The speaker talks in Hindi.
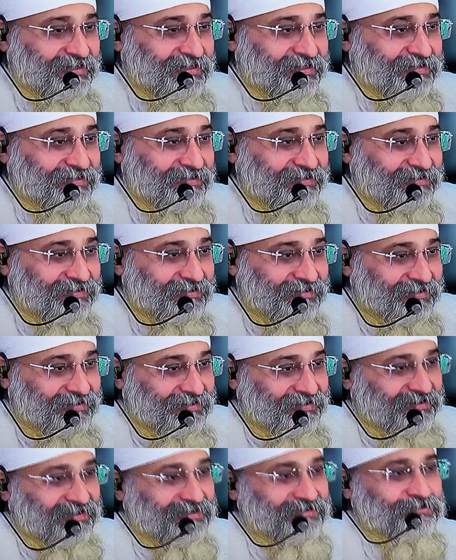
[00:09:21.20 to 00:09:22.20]
लिए
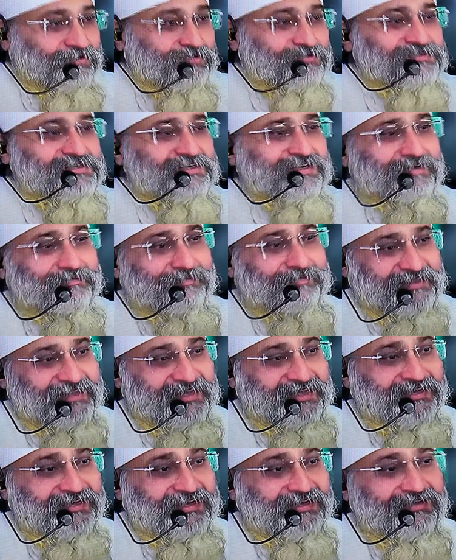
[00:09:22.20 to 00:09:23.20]
एक तुलसी का
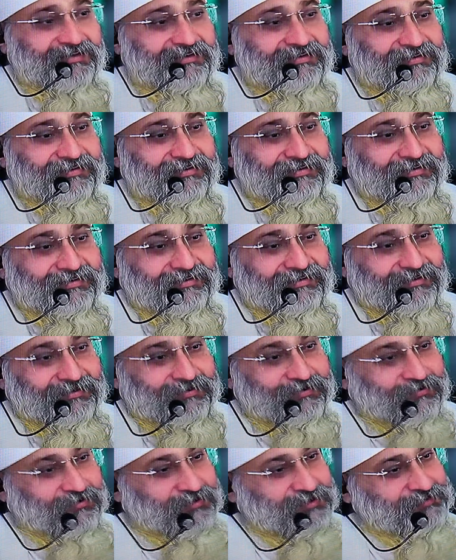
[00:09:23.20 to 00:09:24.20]
पत्ता लिया
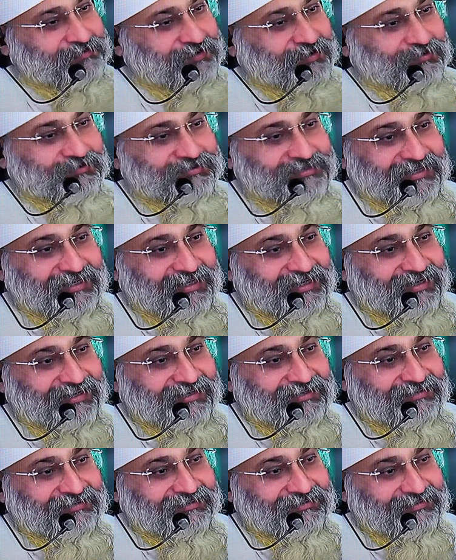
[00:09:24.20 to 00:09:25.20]
उस पर कुछ लिखा
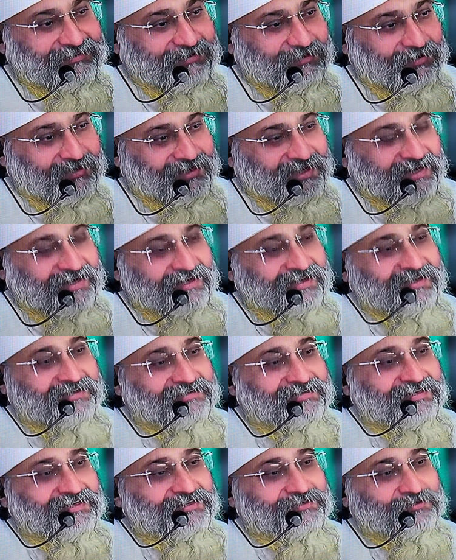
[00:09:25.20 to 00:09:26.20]
और कहने लगे
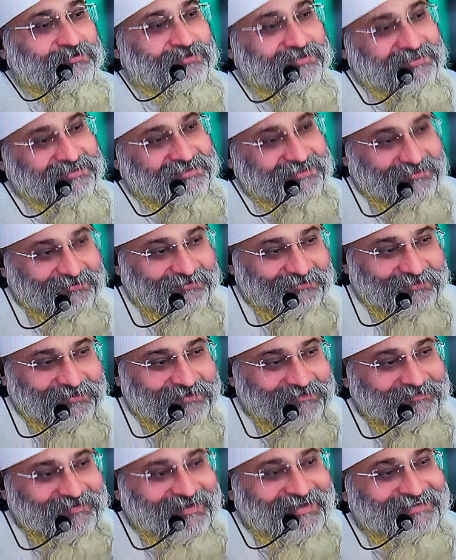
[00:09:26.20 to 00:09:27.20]
इतना तोल के दे दो
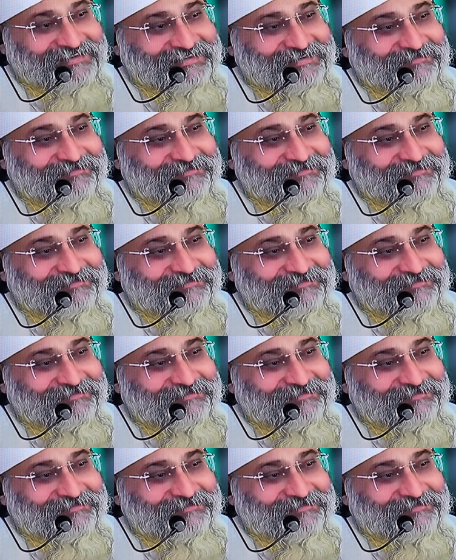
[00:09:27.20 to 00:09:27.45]
प्यार से